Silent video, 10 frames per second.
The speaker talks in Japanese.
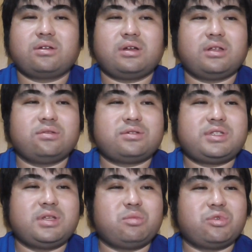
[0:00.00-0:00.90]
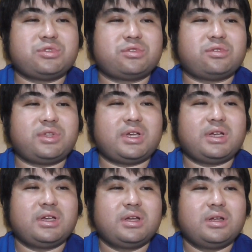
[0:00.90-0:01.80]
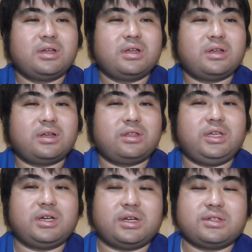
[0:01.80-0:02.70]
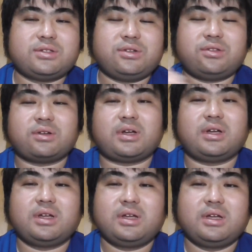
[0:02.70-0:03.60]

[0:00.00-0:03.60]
あの、してもちょっとね、批判する人が、